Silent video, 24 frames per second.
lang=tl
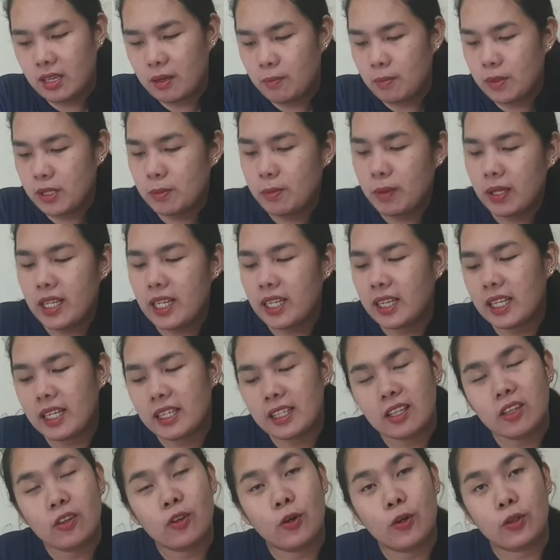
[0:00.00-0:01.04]
Mas maliit lang
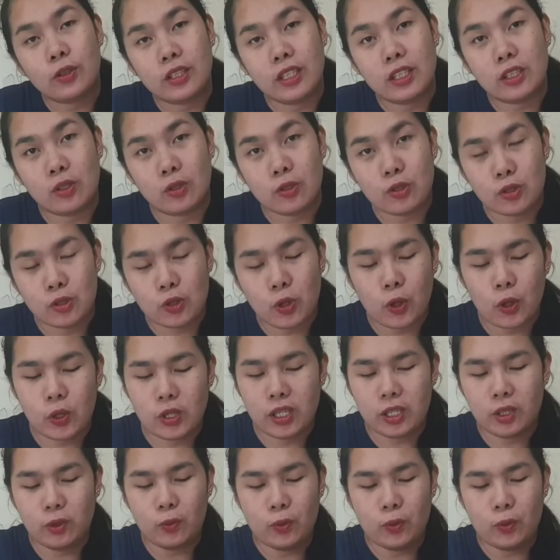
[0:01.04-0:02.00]
ng konti itong chocolate